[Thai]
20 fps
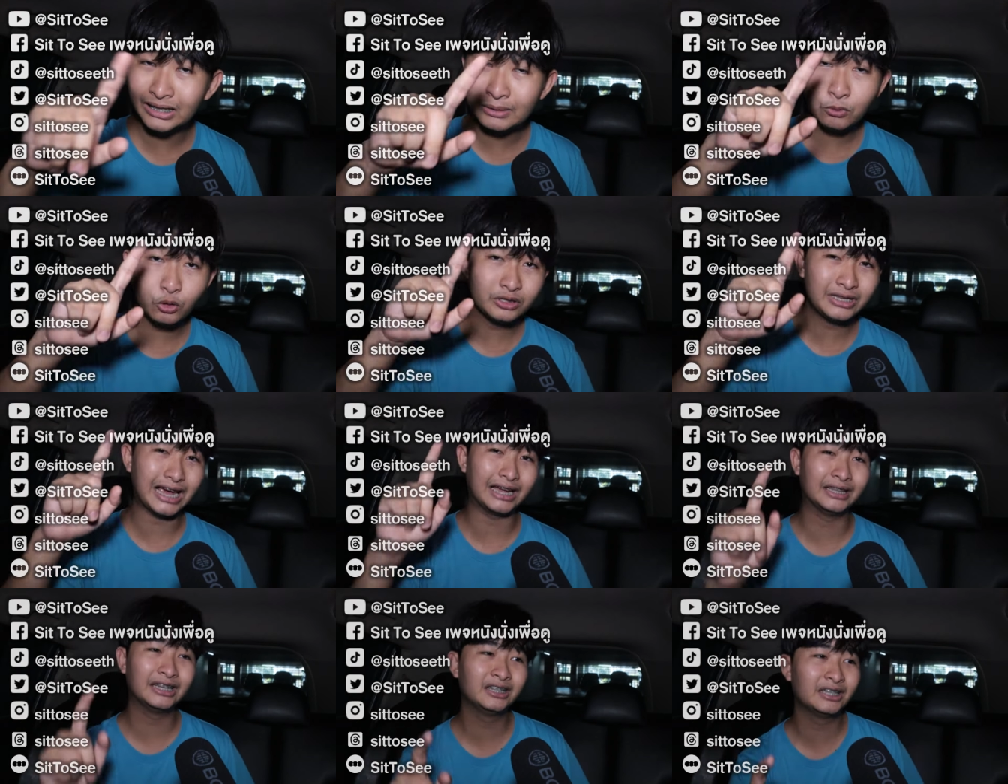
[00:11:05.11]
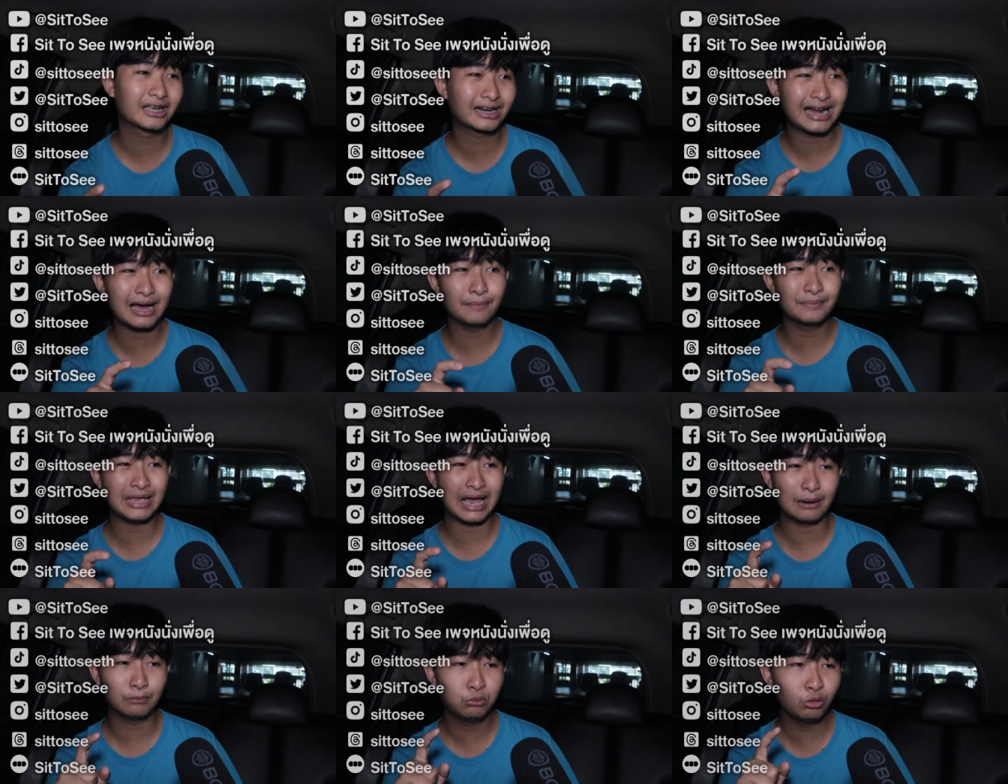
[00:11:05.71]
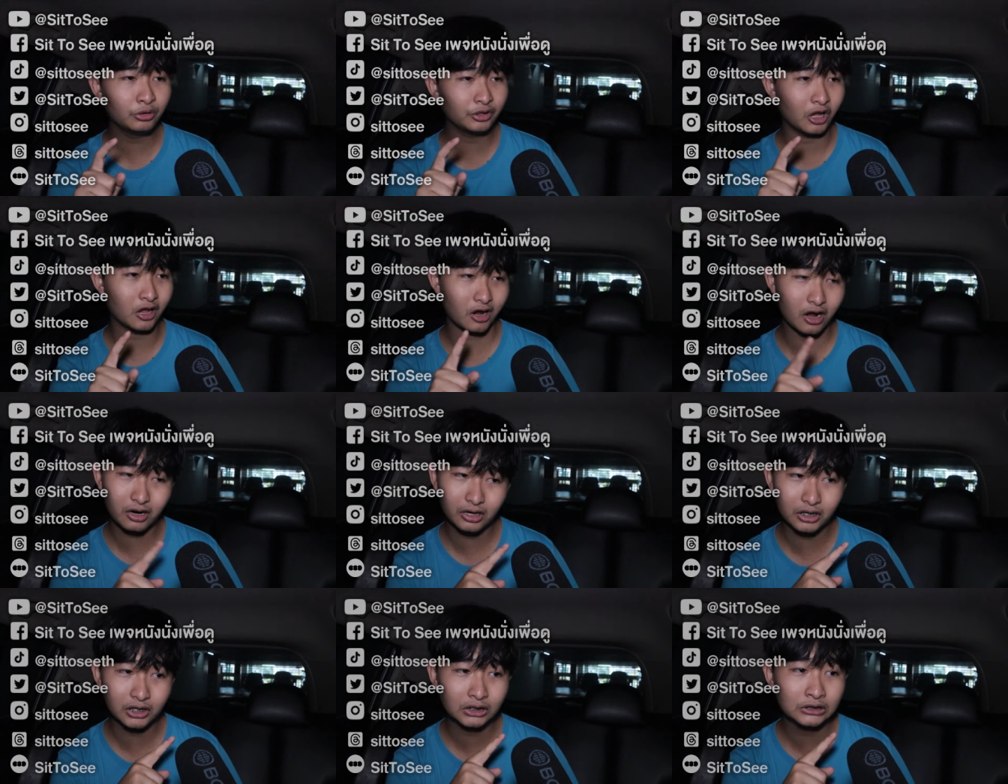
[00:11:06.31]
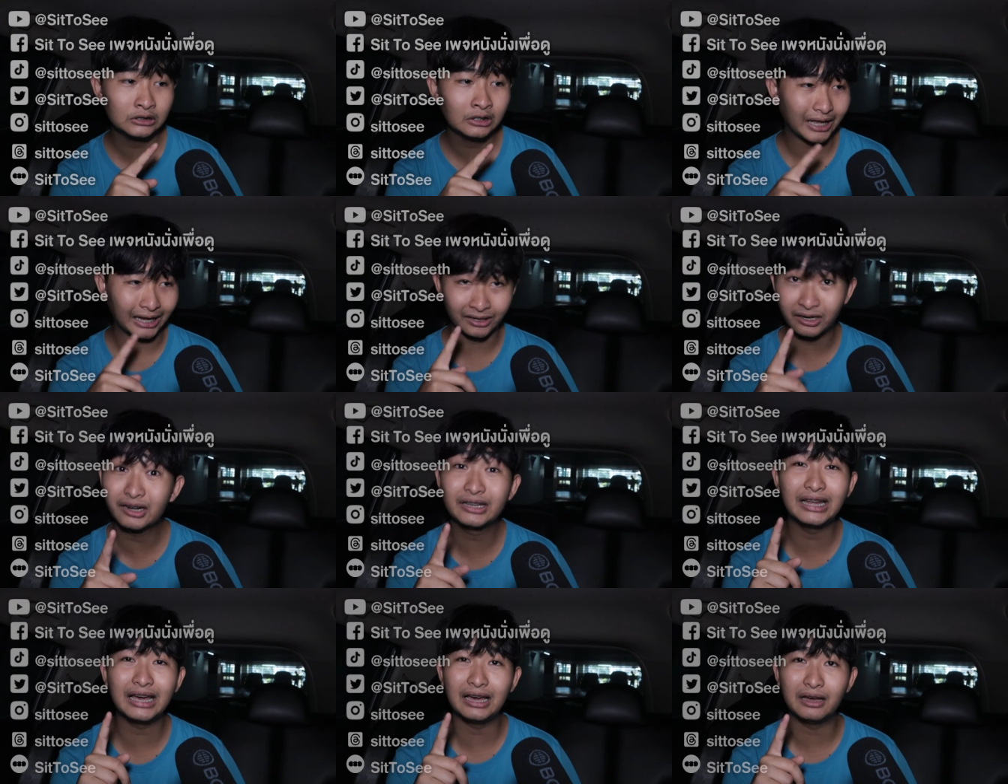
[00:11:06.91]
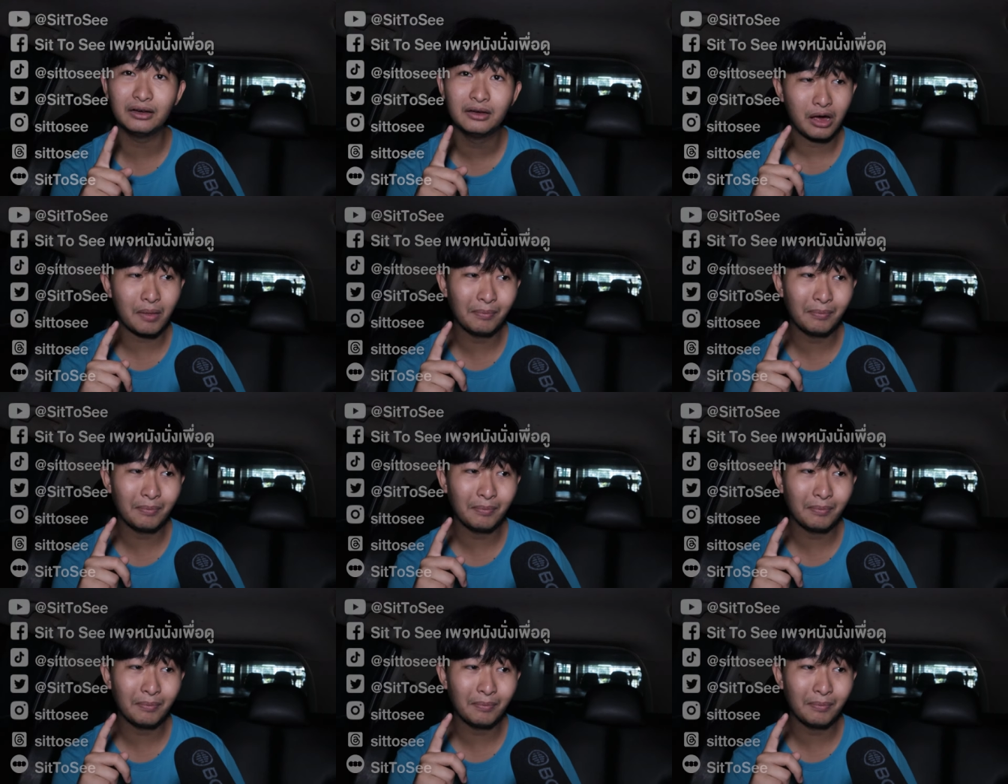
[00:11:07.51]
ลืมพูดอย่างหนึ่งนะครับ อยากพูดหน่อยก็คือ หนังเรื่องนี้